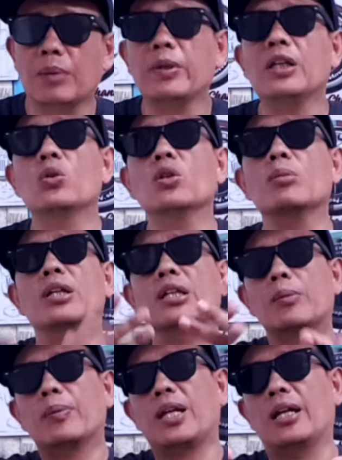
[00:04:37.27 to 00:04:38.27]
Tapi itu kembali
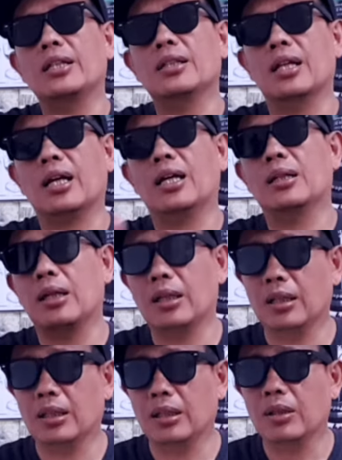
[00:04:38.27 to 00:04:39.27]
kepada anda silakan
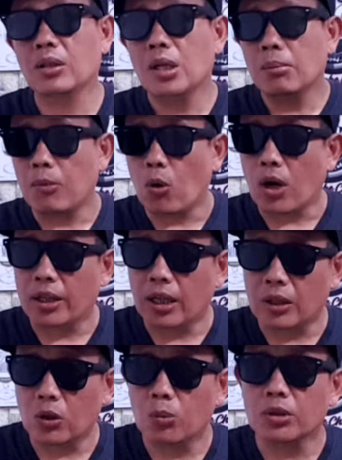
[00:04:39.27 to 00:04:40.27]
uh, mau
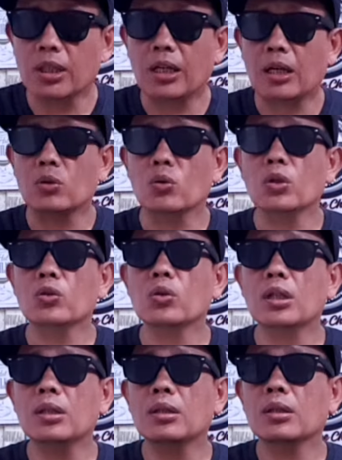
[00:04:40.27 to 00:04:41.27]
kandang dulu mau tandang dulu itu
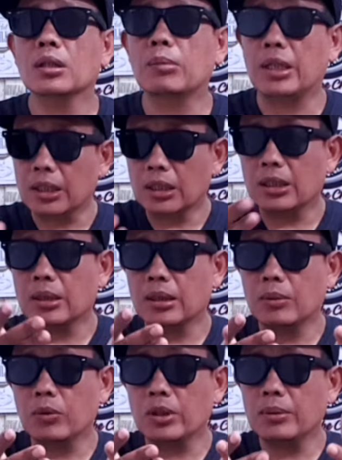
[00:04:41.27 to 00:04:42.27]
kan kembali ke
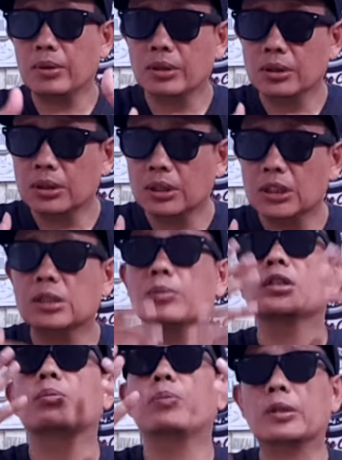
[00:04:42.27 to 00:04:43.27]
mungkin
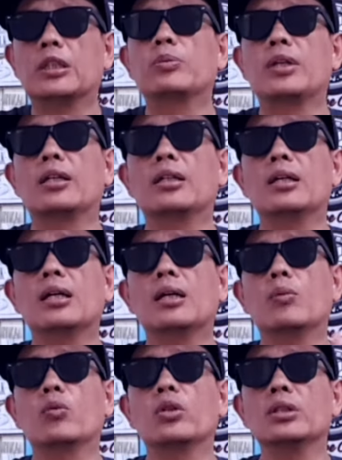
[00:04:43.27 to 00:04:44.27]
semacam persepsi anda
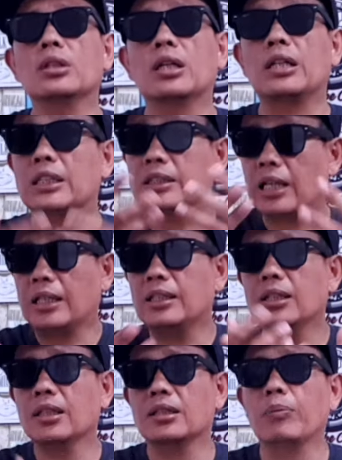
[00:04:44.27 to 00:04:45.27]
mungkin eh, analisa
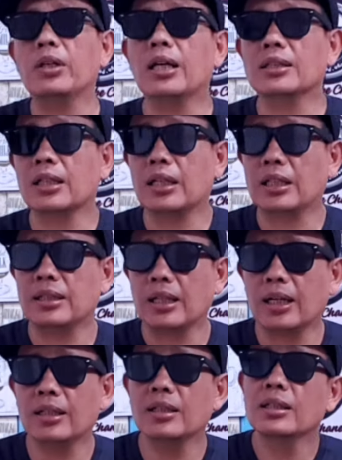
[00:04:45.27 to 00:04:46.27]
anda ya tapi yang saya
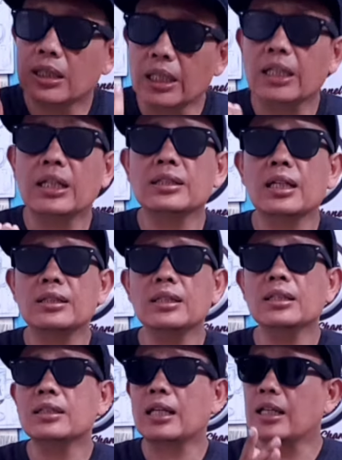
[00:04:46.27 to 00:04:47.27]
rasakan keinginan saya
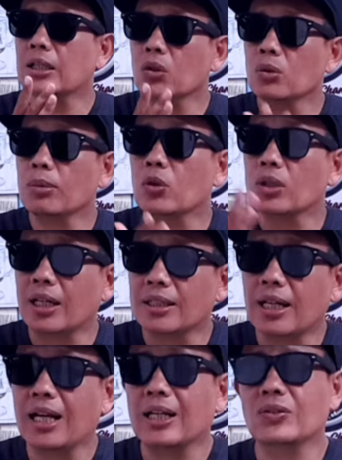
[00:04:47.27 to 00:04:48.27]
sih tandang dulu baru
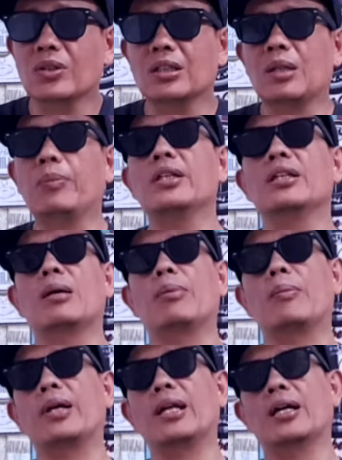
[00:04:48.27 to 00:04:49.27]
kandang gitu kan tapi tidak
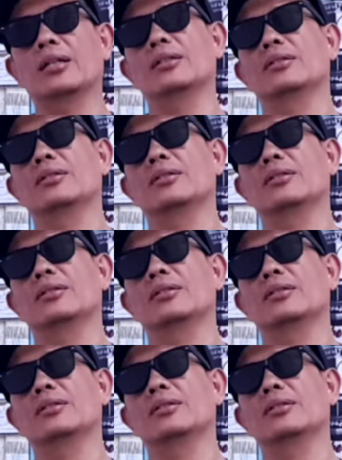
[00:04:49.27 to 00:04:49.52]
apa-apa lah